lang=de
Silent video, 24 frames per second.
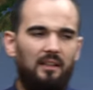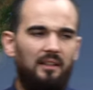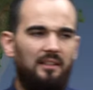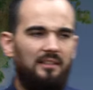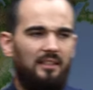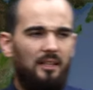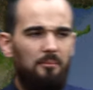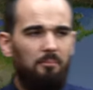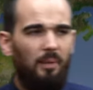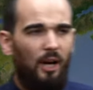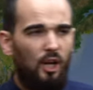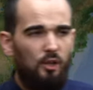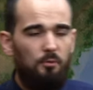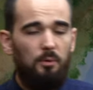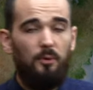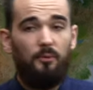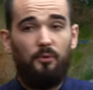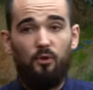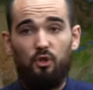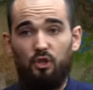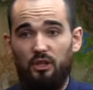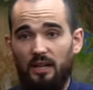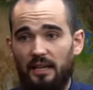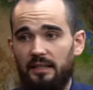Das ist ein Beispiel
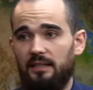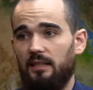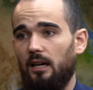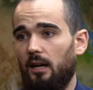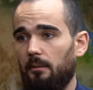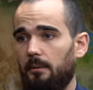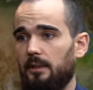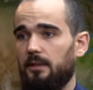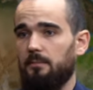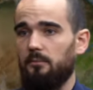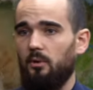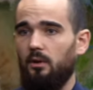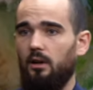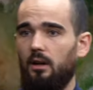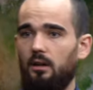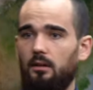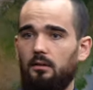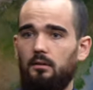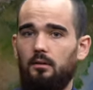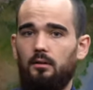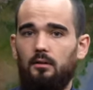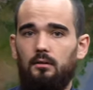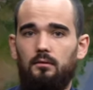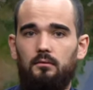für schlechte Arbeitsmoral.